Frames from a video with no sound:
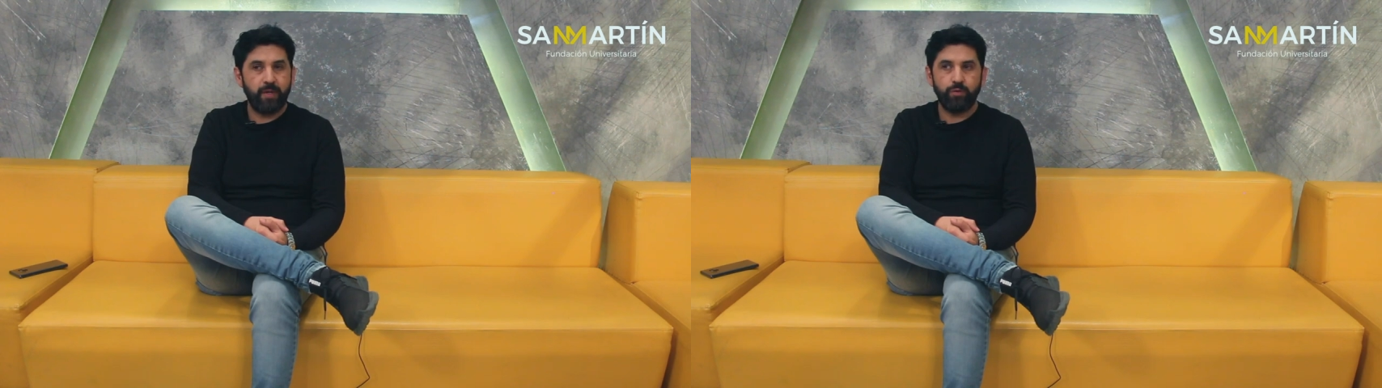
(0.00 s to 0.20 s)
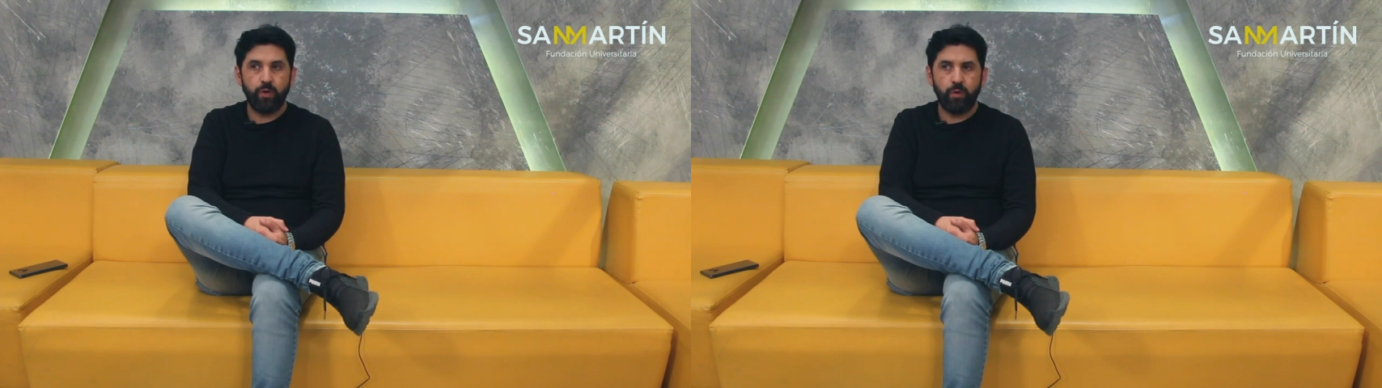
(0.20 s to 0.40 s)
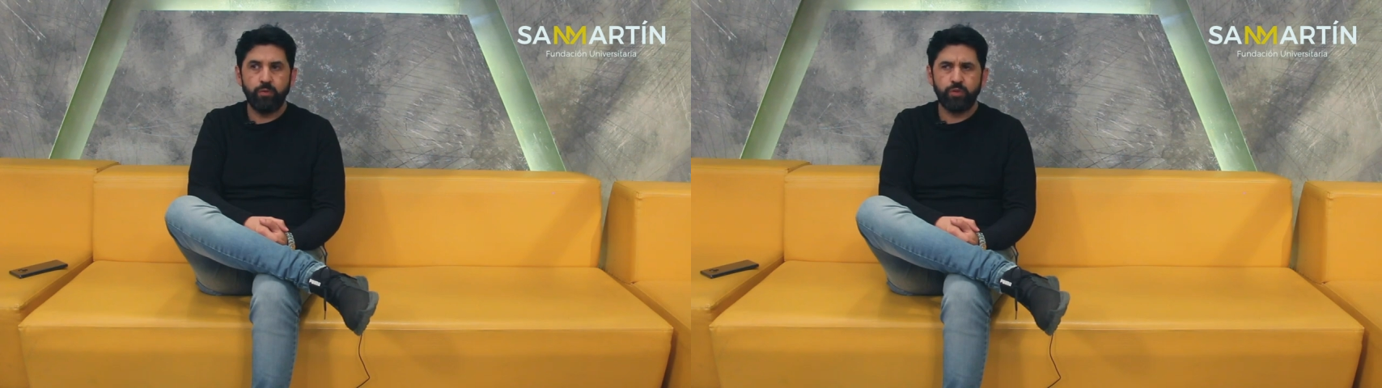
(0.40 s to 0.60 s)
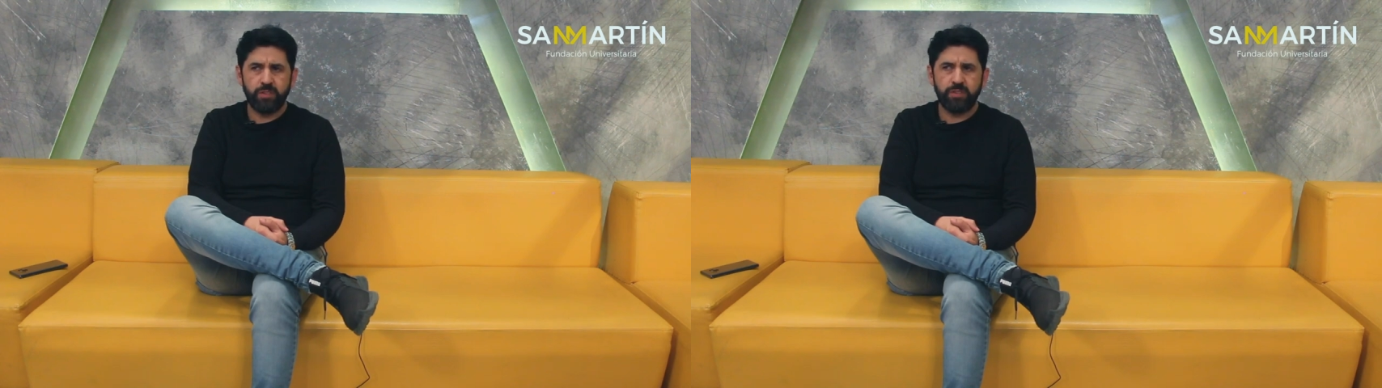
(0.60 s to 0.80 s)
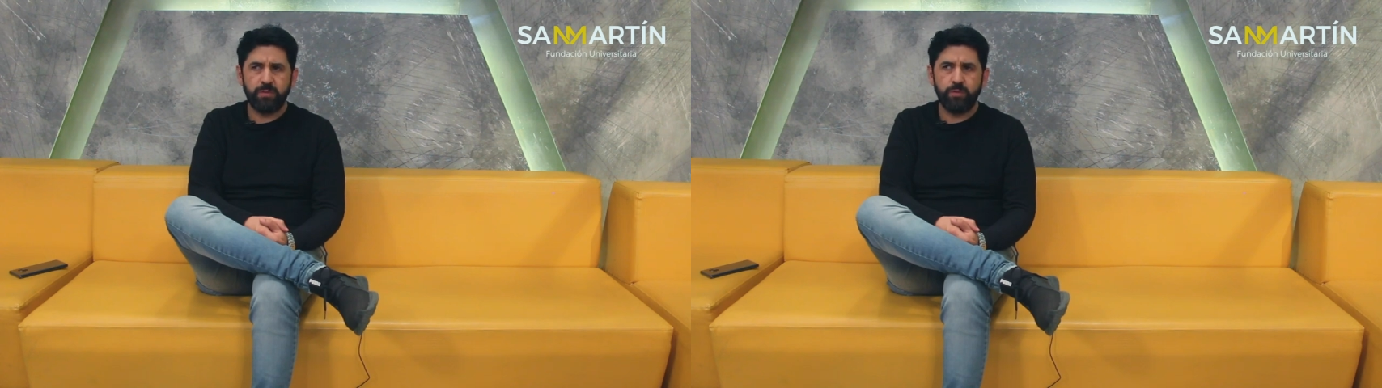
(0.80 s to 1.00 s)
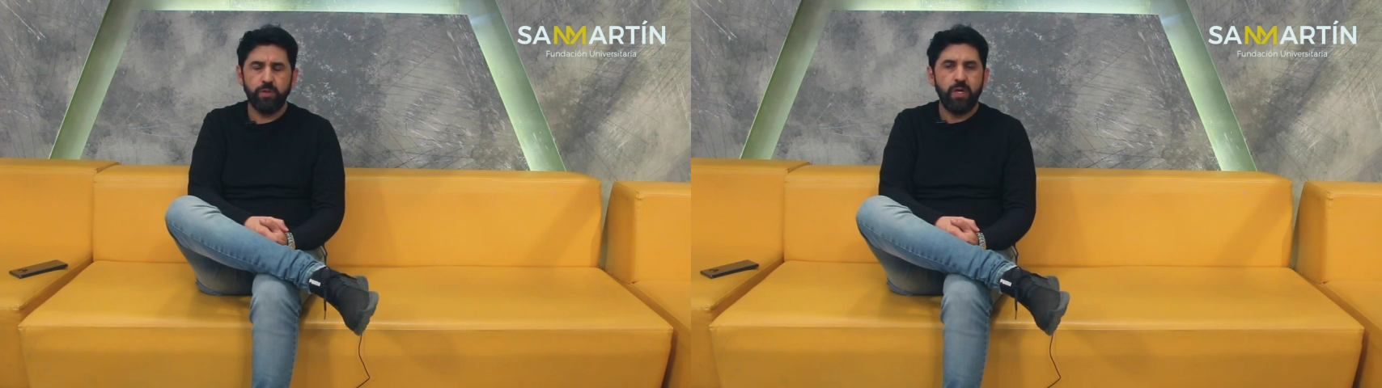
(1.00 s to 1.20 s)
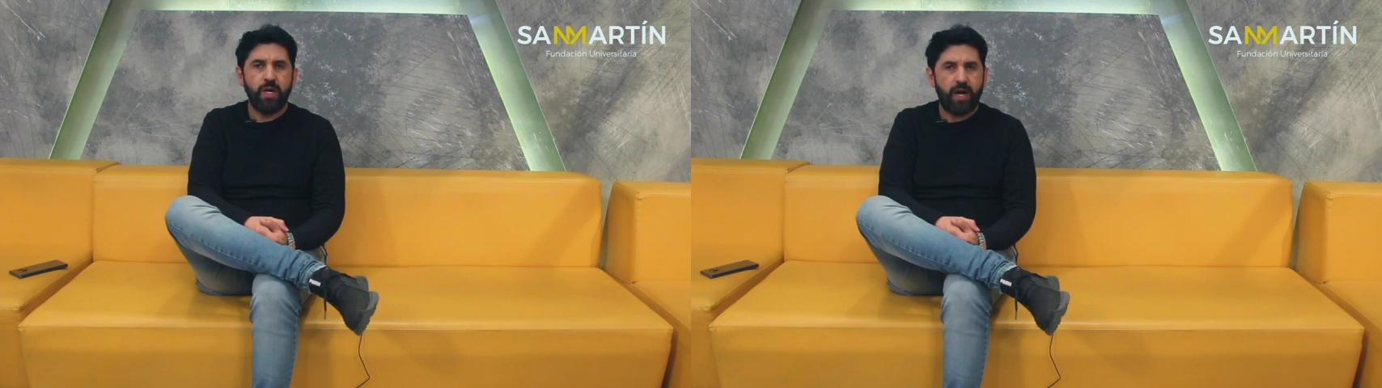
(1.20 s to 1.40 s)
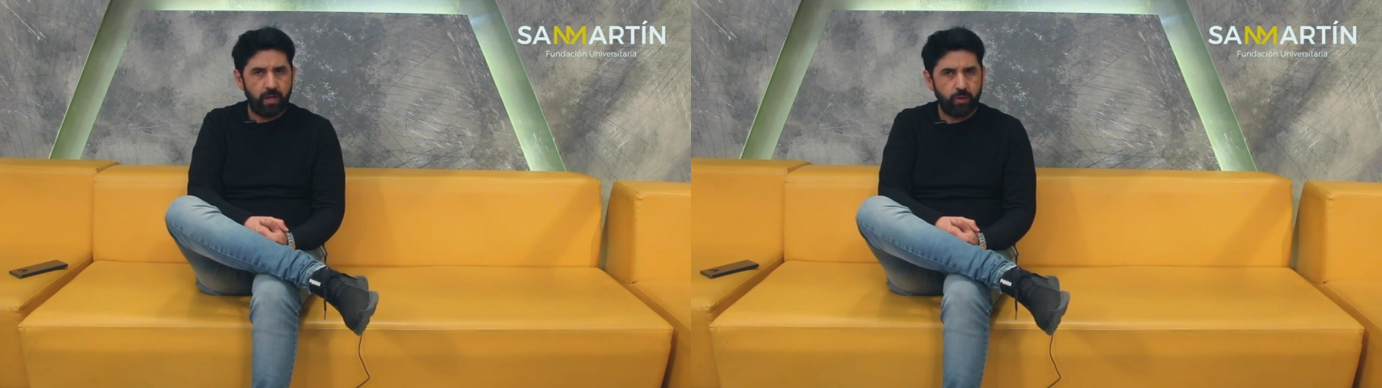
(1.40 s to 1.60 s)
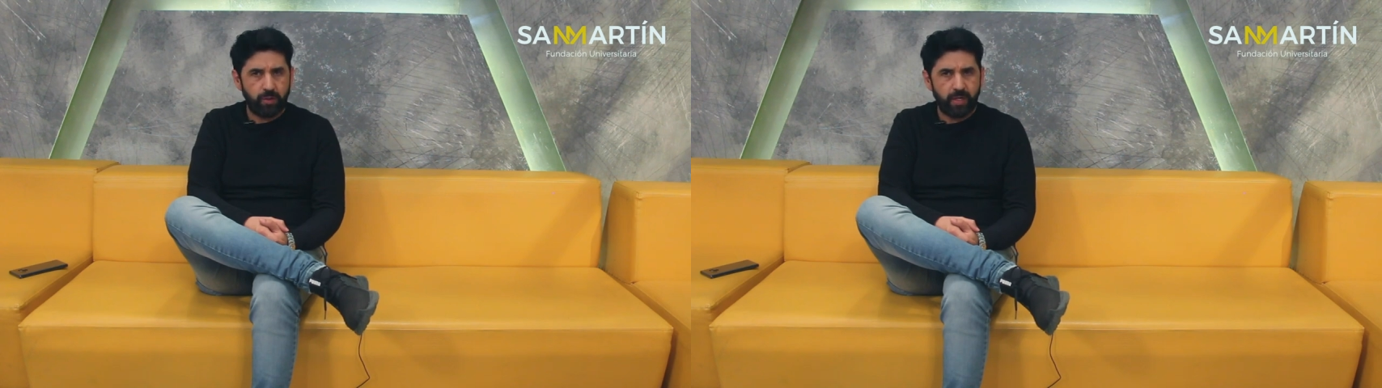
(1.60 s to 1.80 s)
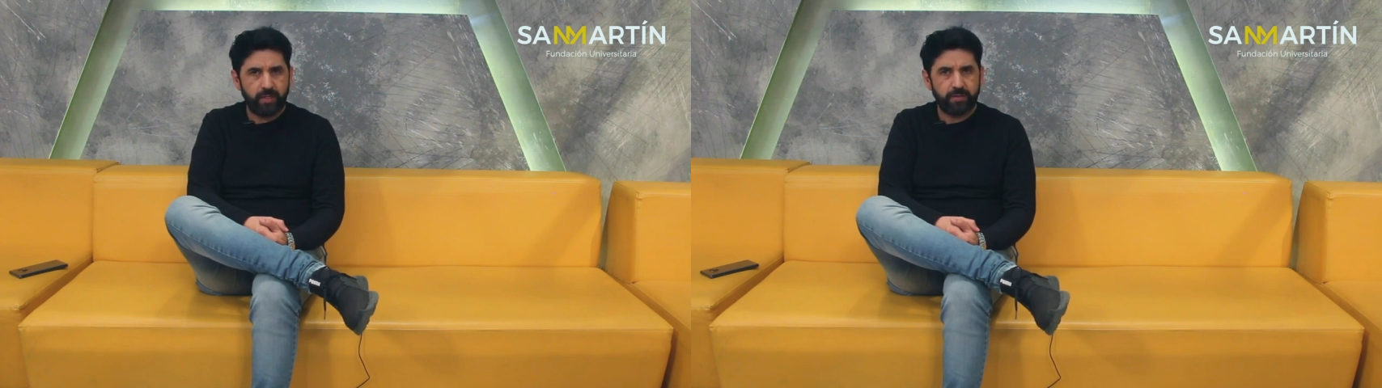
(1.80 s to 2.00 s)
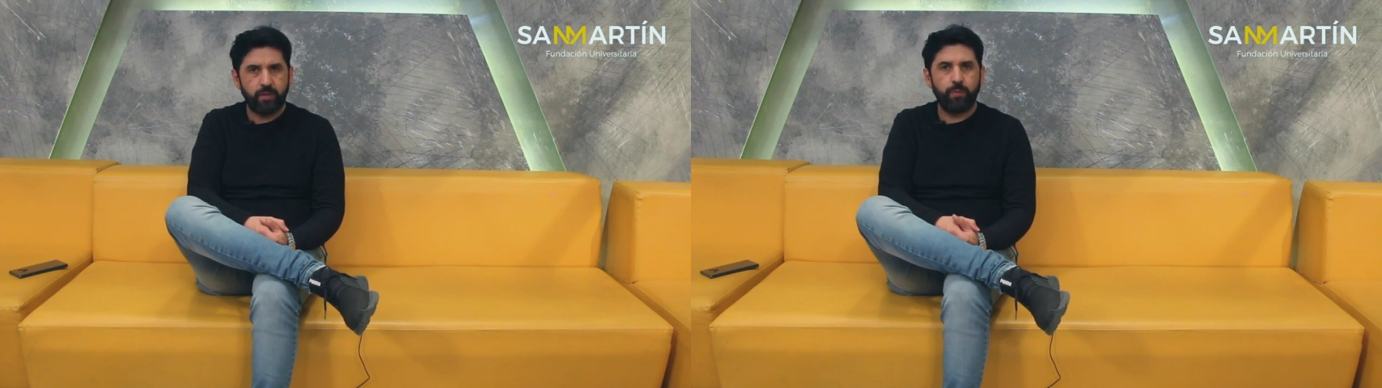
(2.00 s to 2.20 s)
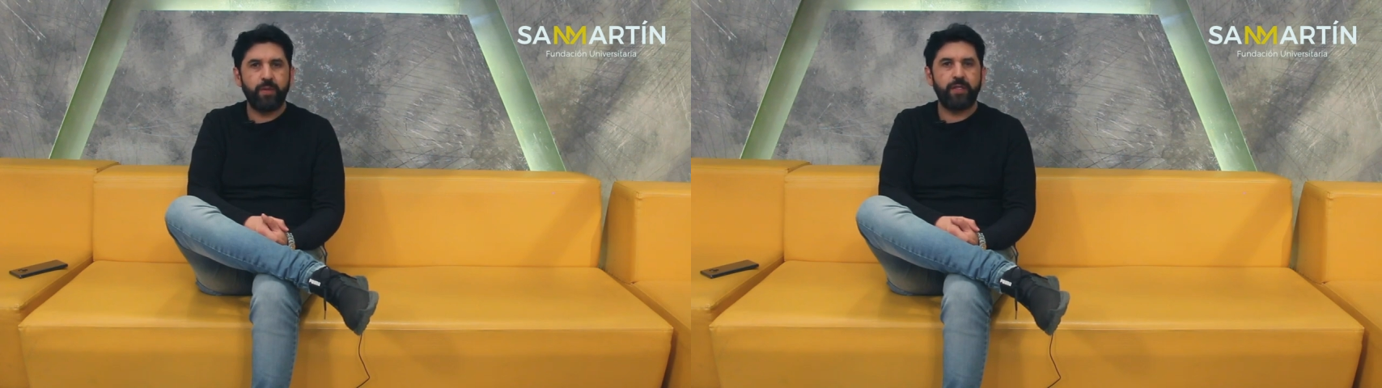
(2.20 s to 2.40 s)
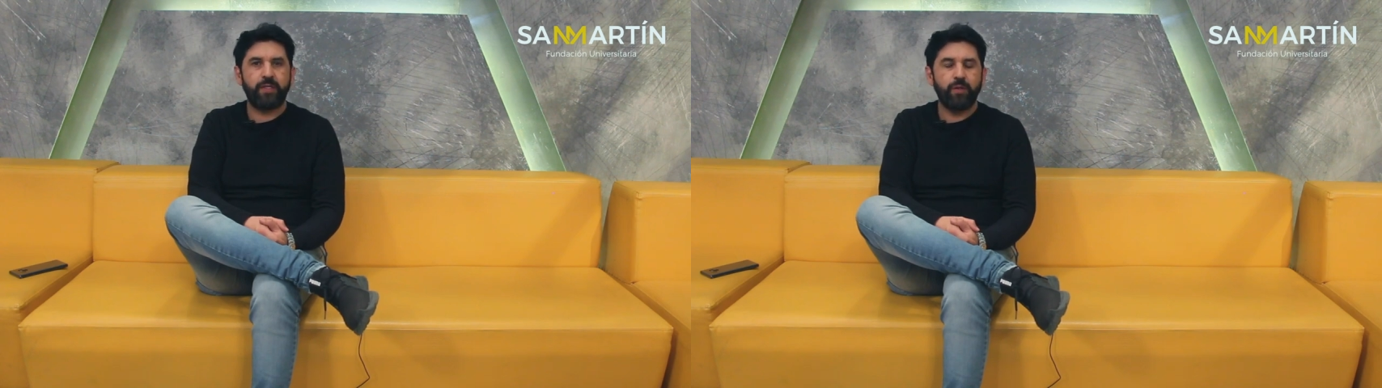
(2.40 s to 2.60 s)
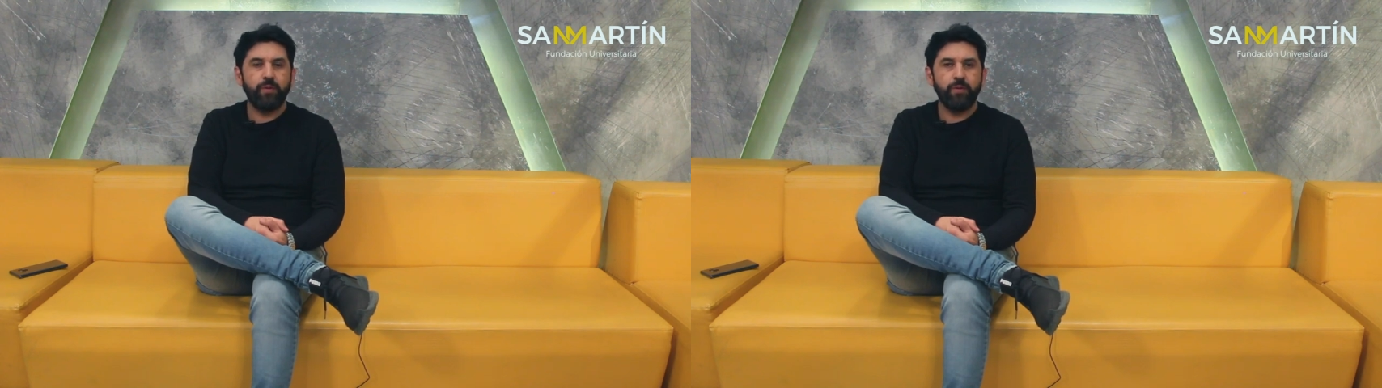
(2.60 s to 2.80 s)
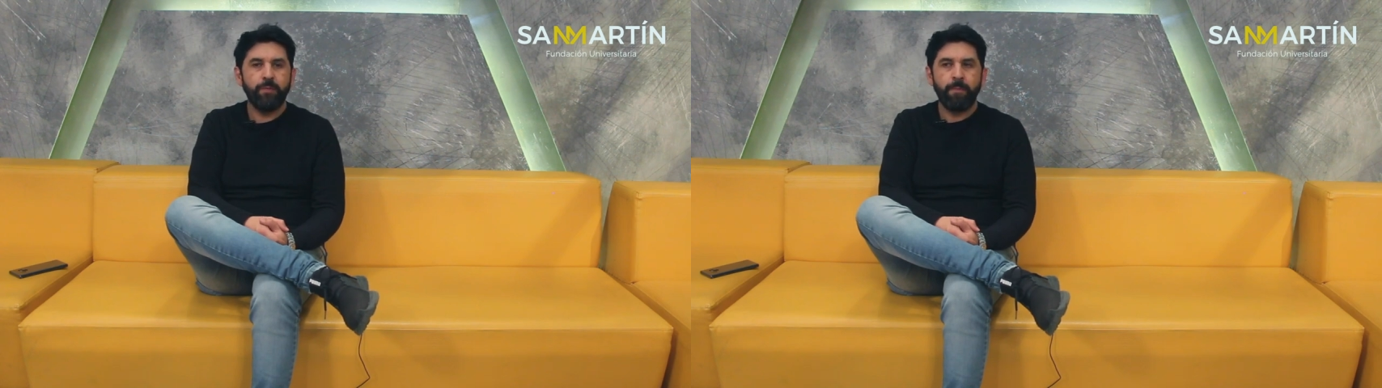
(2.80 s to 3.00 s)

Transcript: ayudado muchísimo a lograr este objetivo.